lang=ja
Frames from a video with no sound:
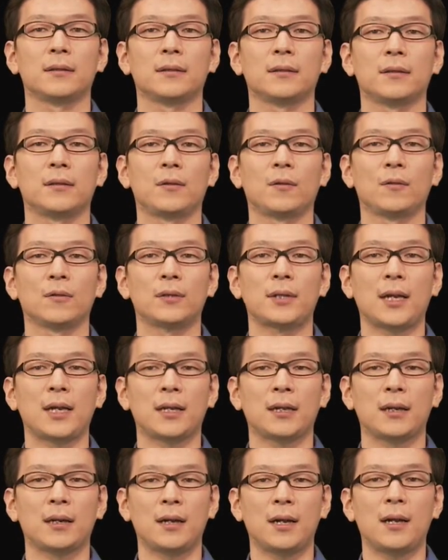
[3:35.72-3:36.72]
筐
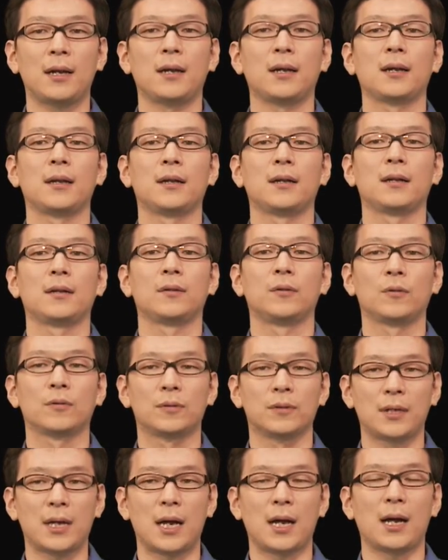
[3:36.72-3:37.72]
体から
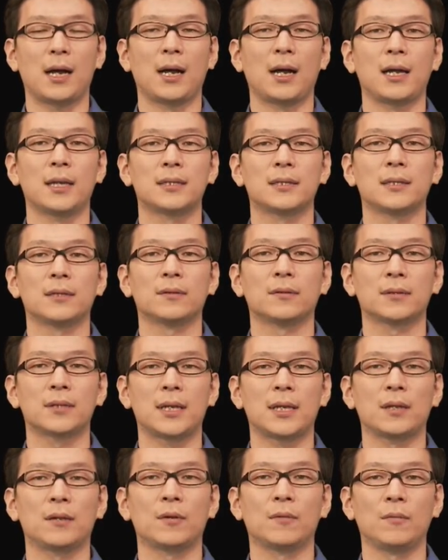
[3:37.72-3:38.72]
録画、配信の
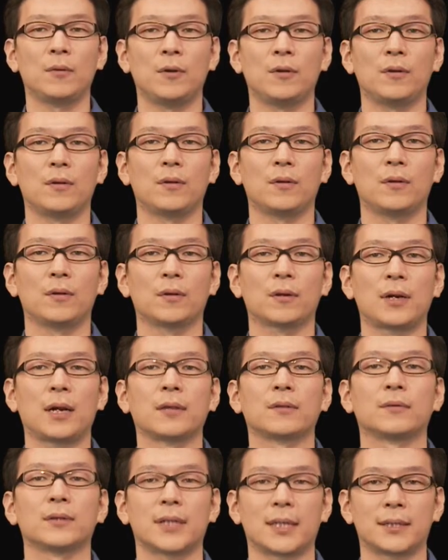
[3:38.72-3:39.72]
制御も
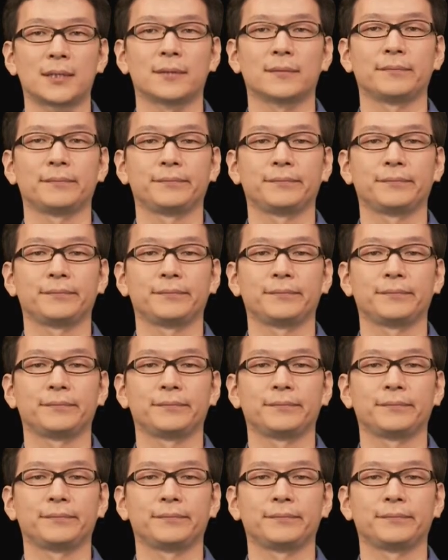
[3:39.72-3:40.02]
可能です。